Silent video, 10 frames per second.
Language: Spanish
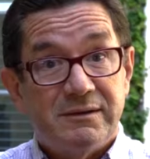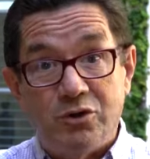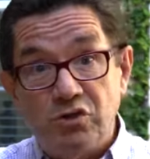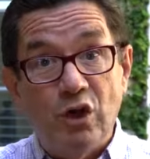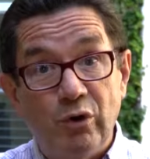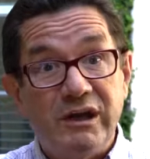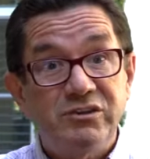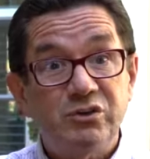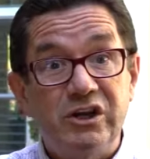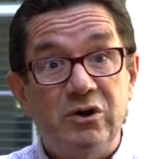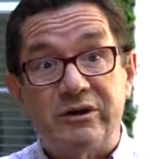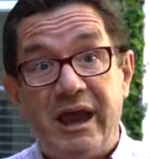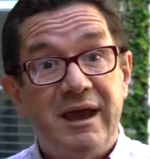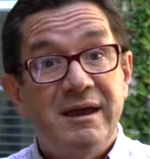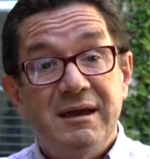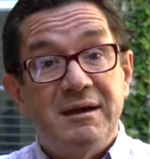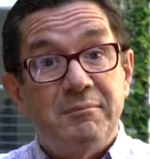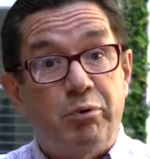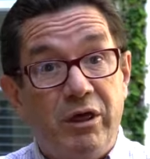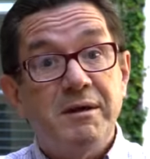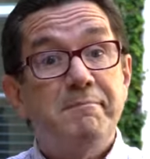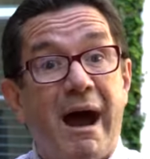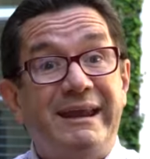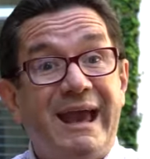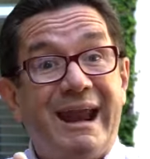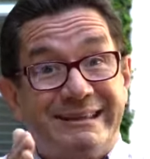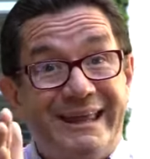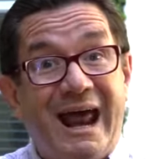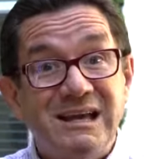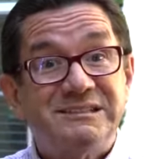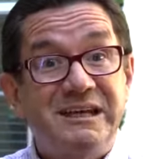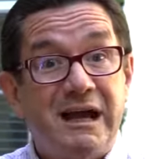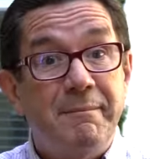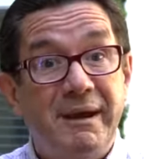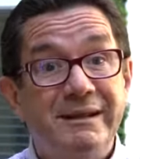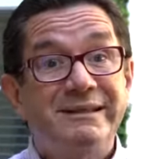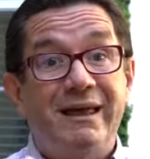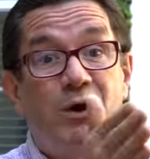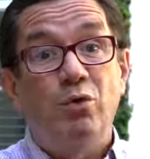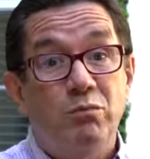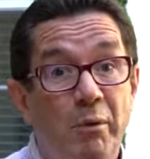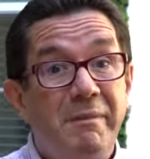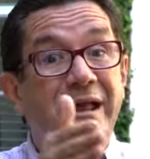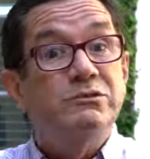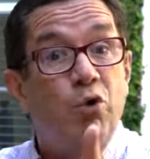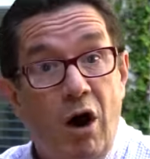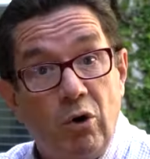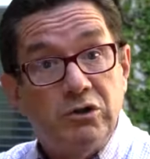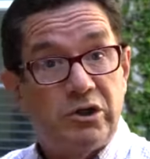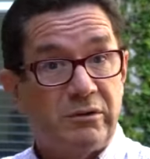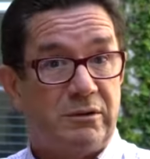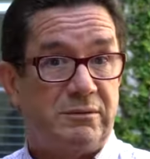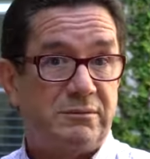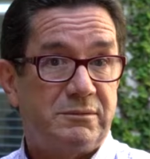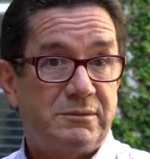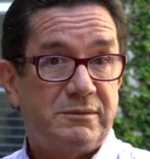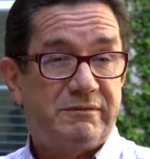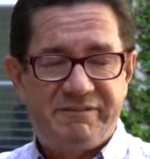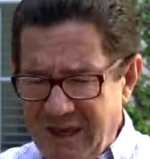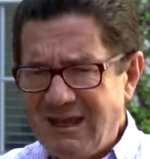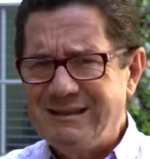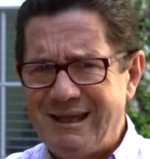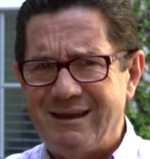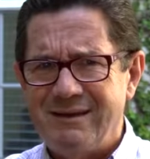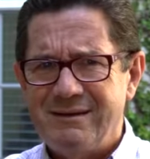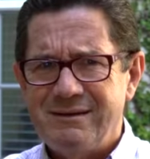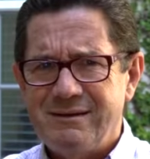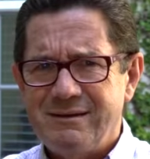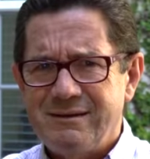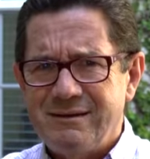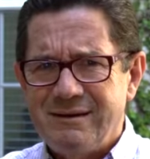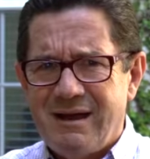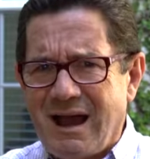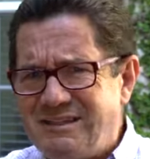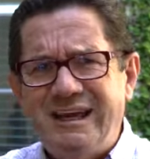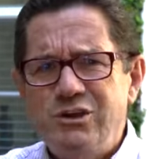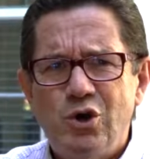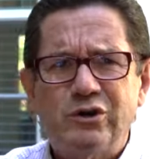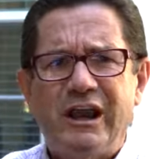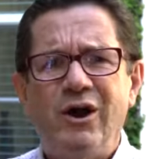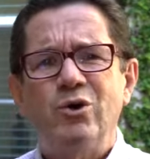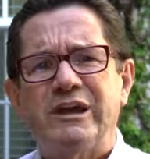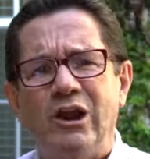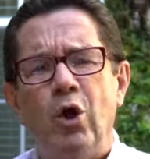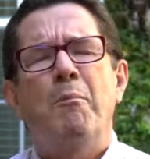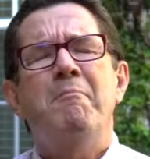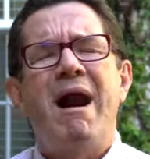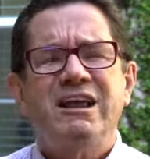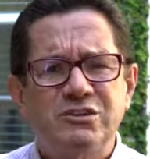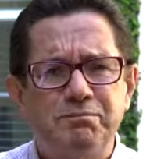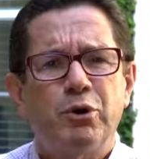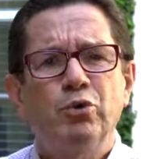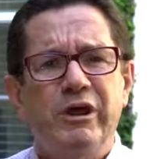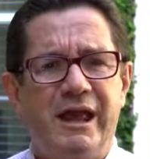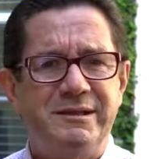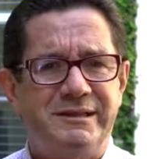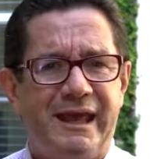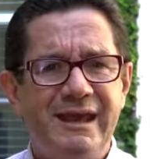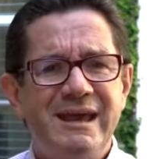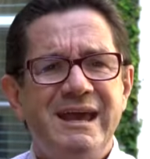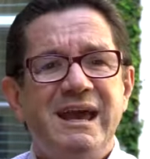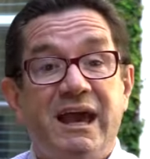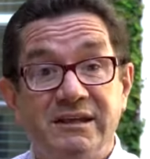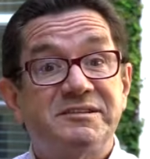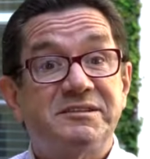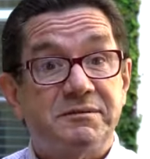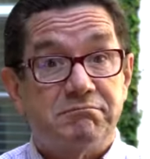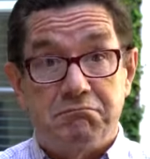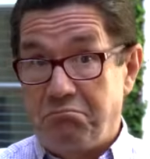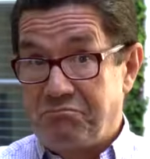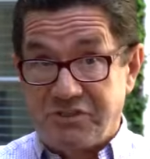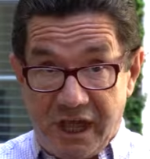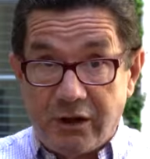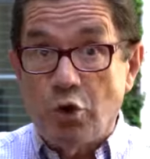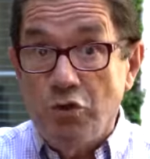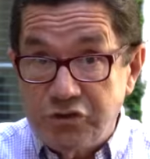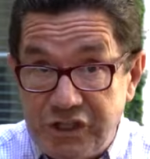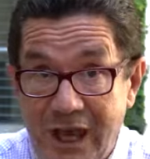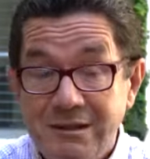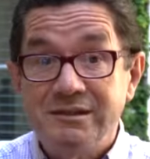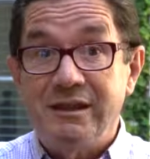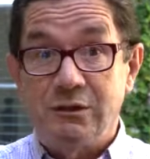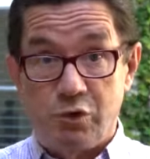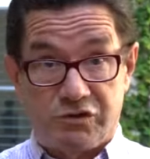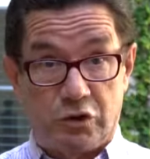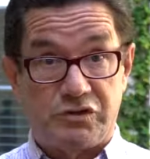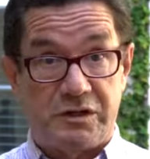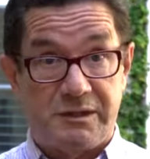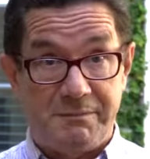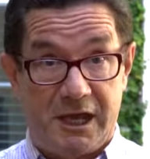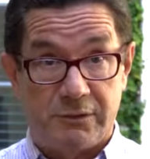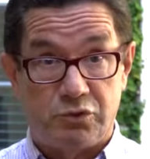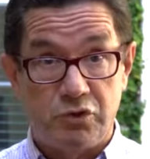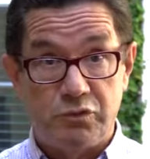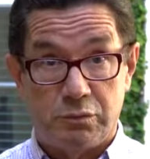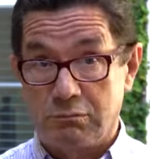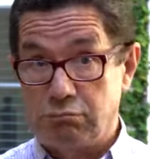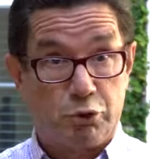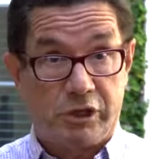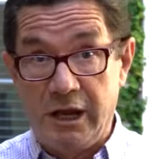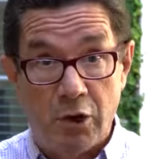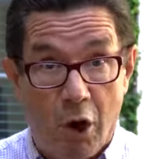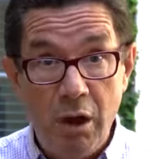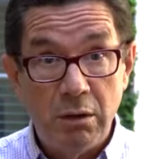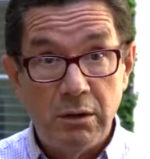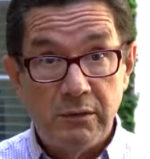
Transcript: No solo eso, sino que pueden variar drásticamente de un momento a otro. Fíjate. Así que yo creo que lo más prudente es ser consciente de nuestros sentimientos, ¿por qué no?